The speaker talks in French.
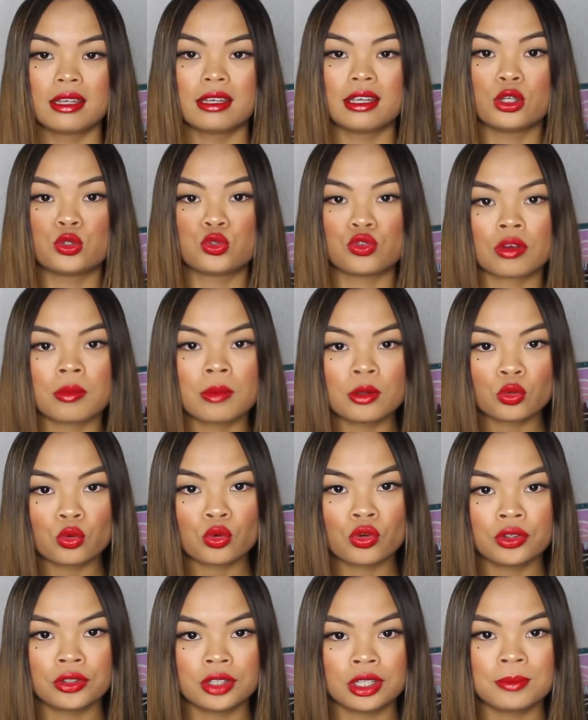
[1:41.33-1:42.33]
Et je suis vraiment
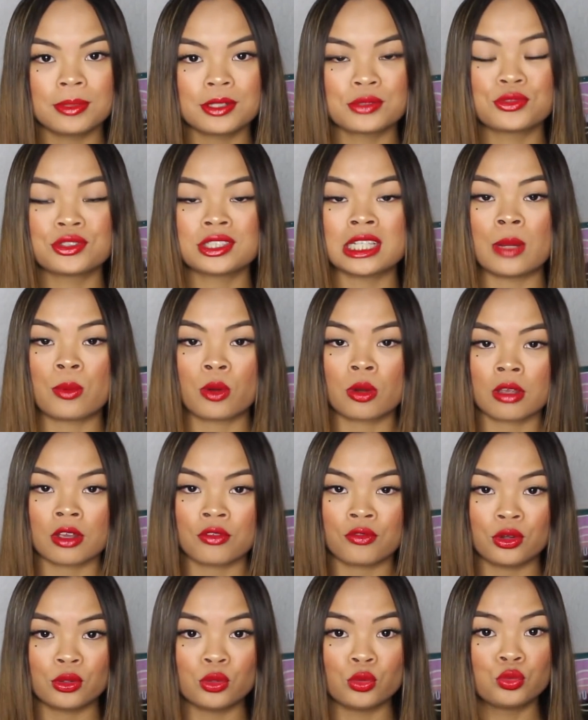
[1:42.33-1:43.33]
trop contente parce que c'est la
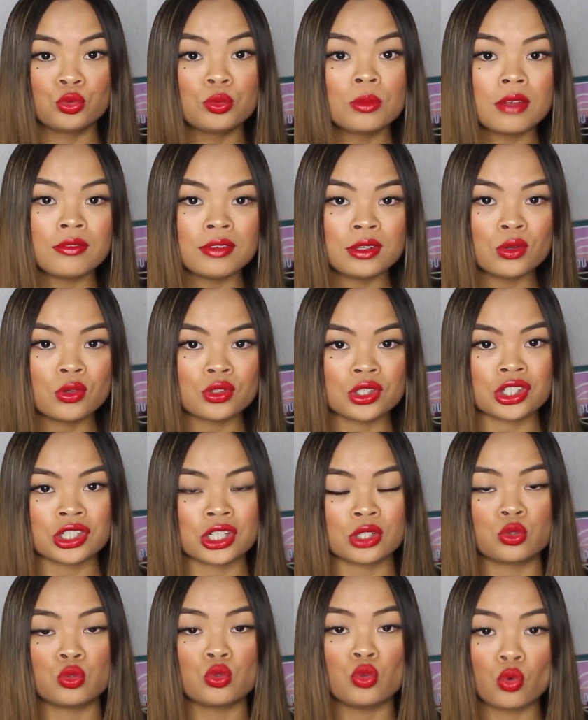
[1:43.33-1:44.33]
première fois de toute ma vie que
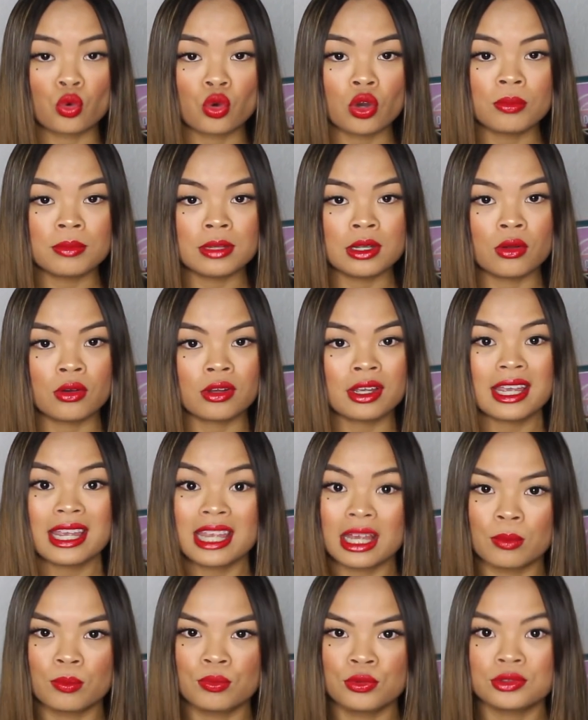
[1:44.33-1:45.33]
j'achète une combi longue
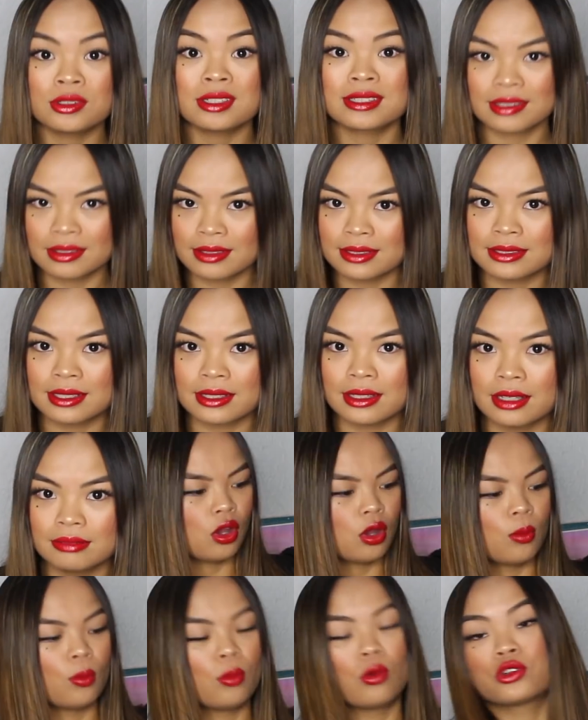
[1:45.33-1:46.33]
et en plus sans
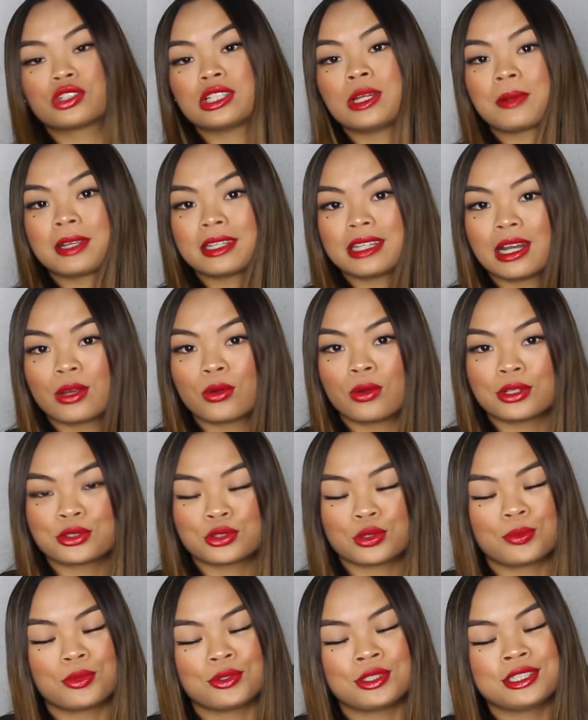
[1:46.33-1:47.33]
l'essayer. Bon, je l'ai pris dans la
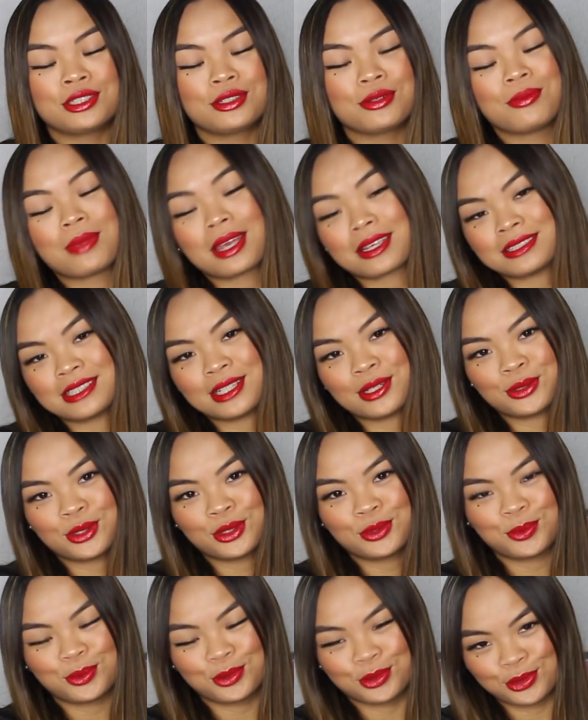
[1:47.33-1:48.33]
collection petite, merci à
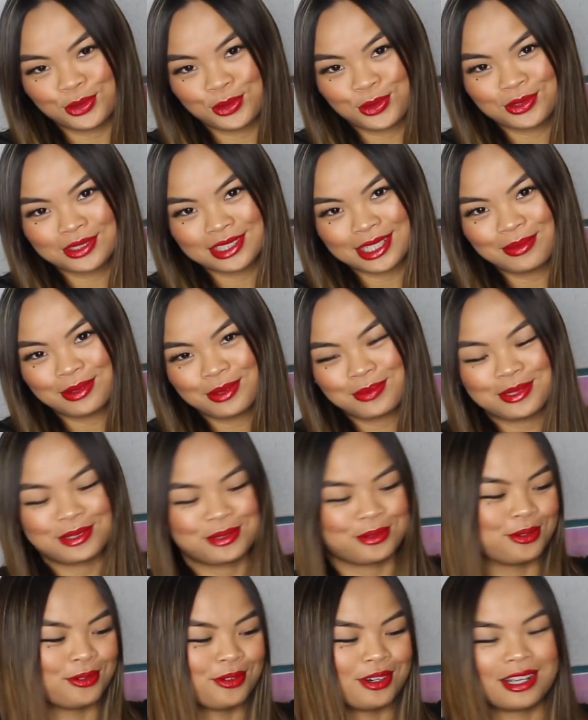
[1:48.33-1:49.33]
Sos pour ce concept
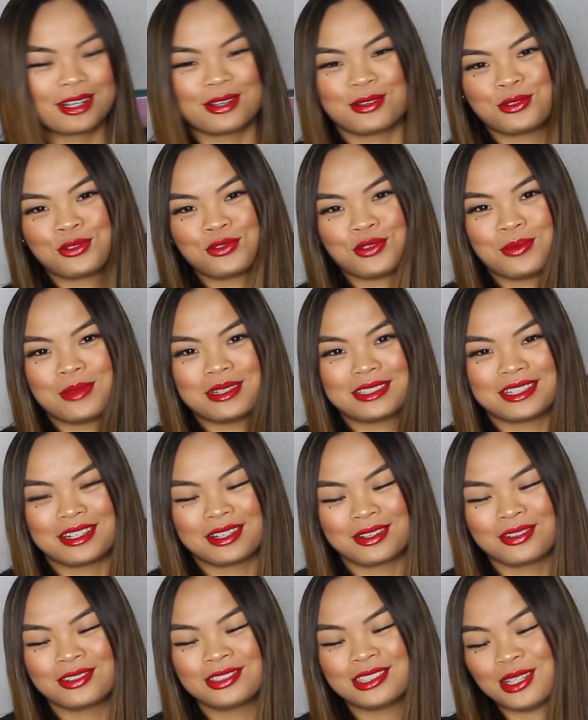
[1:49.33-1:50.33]
parce que voilà, quand tu fais
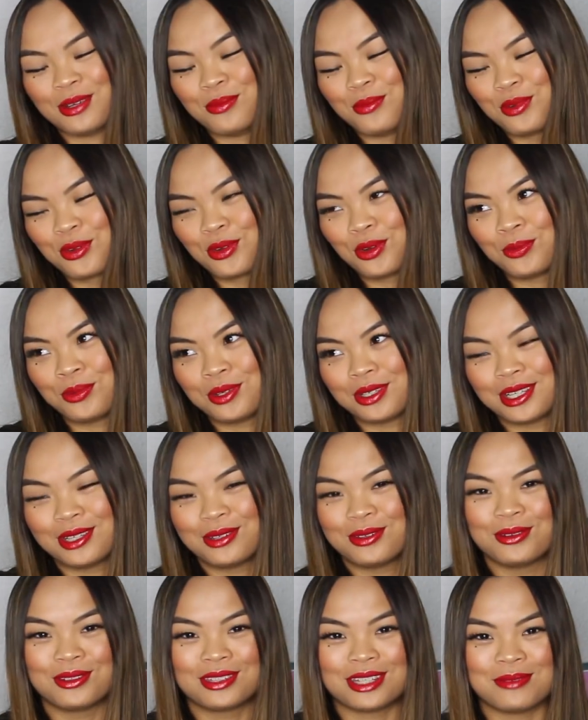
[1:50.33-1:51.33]
1m50, c'est un peu
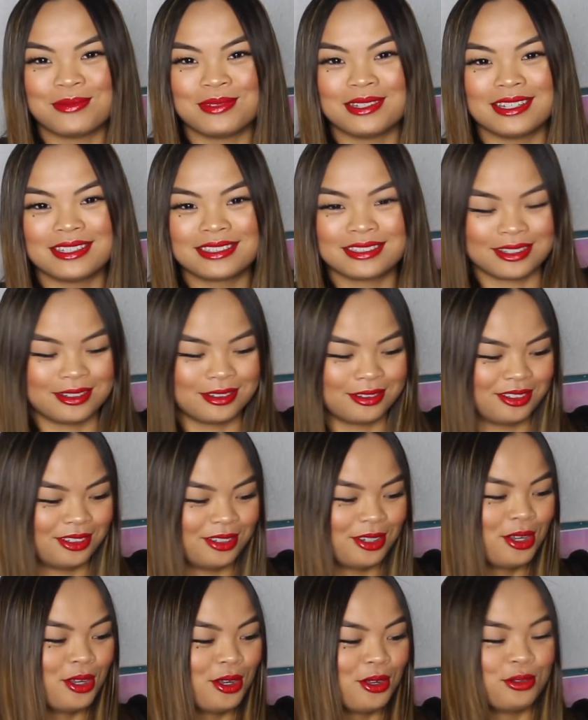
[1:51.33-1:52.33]
compliqué de t'habiller sans
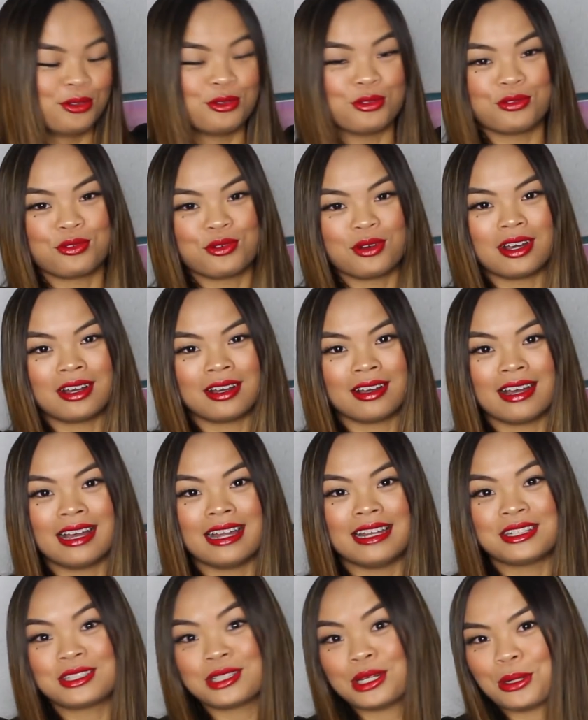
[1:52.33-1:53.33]
euh, devoir
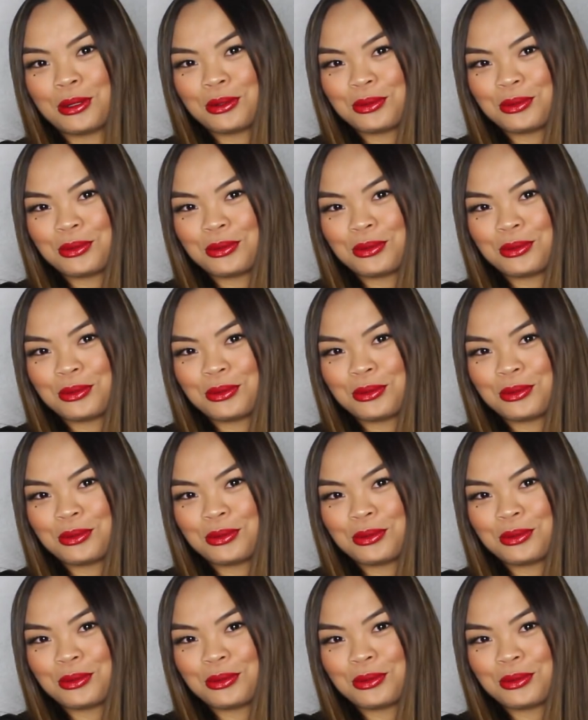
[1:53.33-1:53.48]
aller chez la